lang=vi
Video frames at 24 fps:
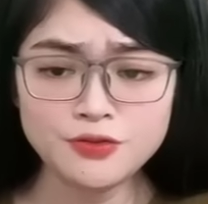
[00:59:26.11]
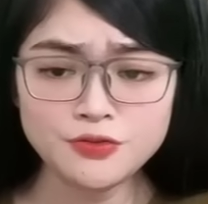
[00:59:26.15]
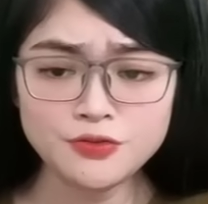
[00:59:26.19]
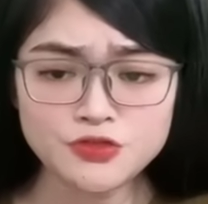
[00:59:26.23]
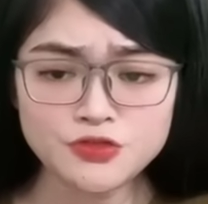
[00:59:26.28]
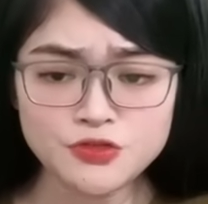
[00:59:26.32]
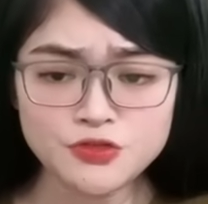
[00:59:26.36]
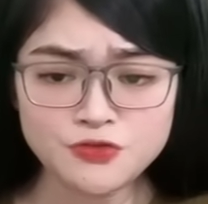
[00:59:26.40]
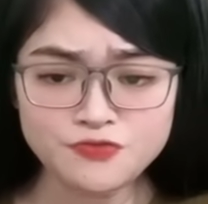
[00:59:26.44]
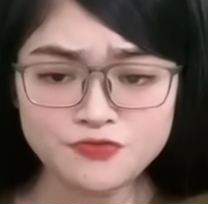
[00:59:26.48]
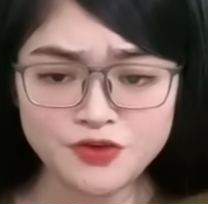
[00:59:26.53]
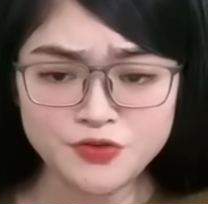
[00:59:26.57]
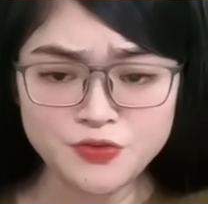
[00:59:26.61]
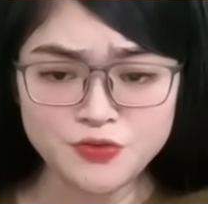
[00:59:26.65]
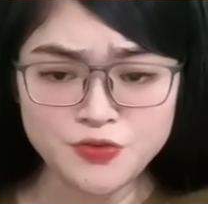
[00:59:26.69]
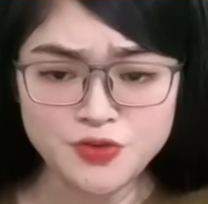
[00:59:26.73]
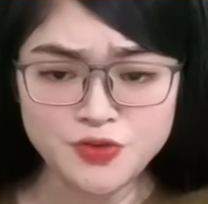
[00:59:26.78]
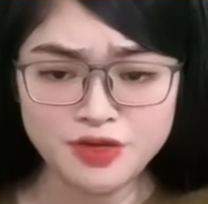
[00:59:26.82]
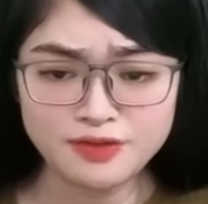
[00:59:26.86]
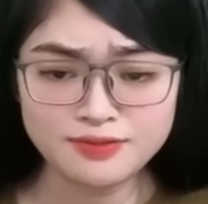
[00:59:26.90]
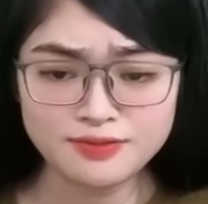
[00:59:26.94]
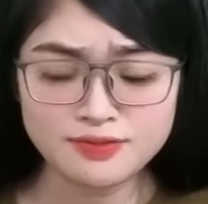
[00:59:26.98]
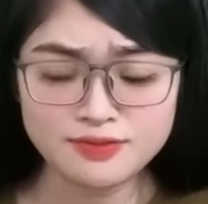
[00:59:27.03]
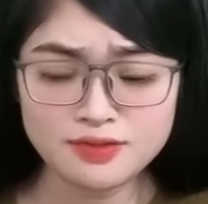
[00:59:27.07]
Châu Văn
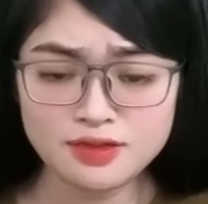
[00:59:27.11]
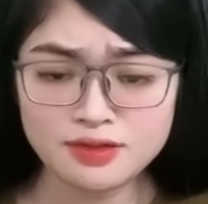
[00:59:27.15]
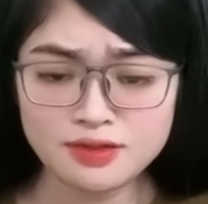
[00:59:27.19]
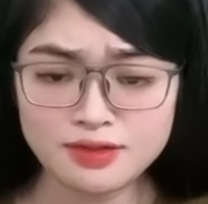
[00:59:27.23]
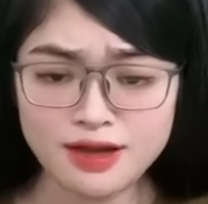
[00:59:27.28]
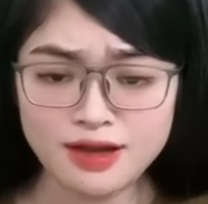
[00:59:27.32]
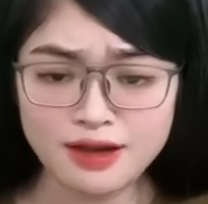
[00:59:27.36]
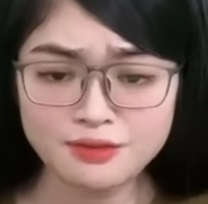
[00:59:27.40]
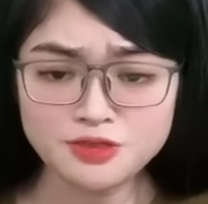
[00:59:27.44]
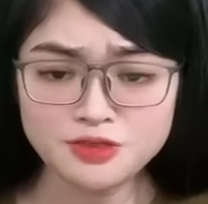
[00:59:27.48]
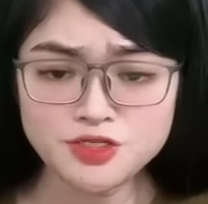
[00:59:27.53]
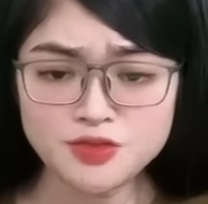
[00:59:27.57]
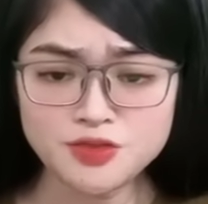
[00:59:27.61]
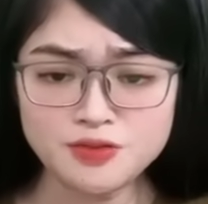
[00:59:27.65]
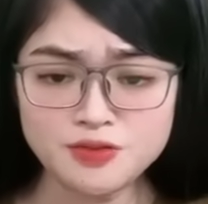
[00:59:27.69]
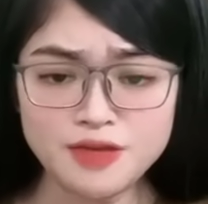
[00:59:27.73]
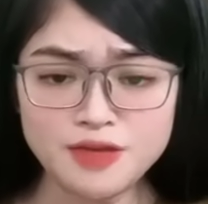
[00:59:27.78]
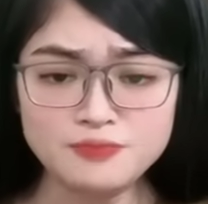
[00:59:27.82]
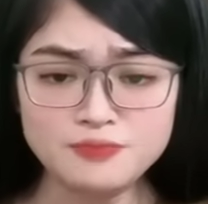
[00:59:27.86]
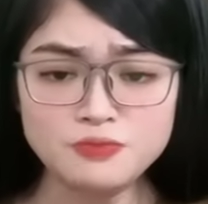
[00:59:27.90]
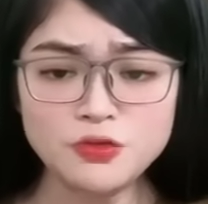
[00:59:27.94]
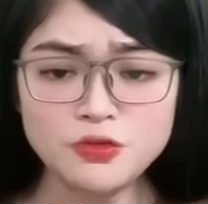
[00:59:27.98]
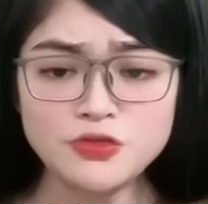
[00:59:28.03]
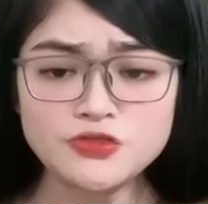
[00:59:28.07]
Uyên thì càng trở
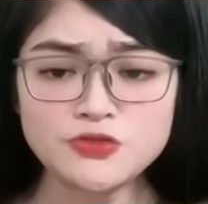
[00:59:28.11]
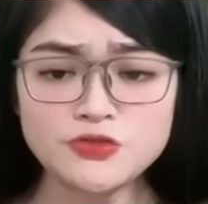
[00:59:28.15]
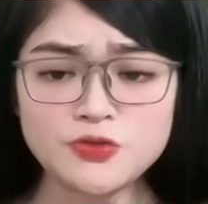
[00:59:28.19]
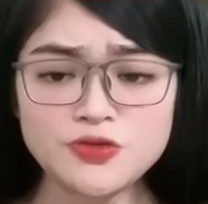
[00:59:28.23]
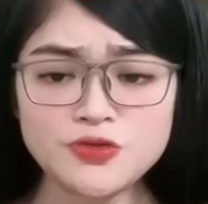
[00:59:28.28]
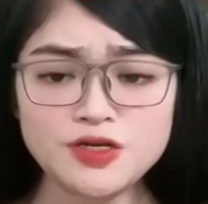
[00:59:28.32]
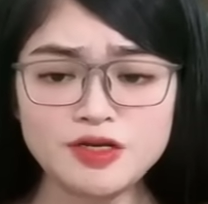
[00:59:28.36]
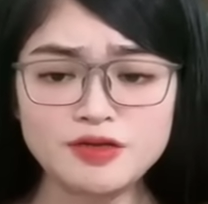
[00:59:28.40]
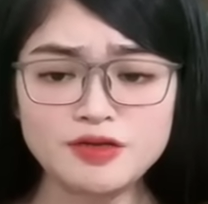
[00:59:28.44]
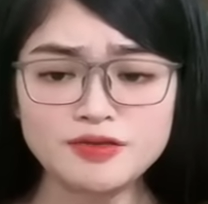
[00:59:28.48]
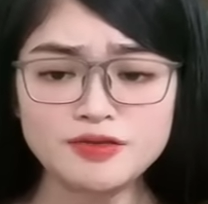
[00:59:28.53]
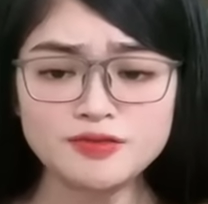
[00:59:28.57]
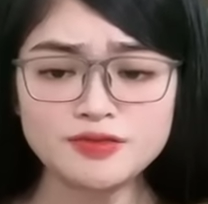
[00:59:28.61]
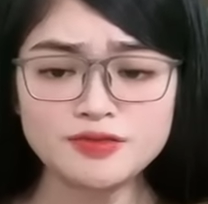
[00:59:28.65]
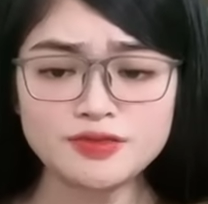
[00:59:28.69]
nên bối rối hơn.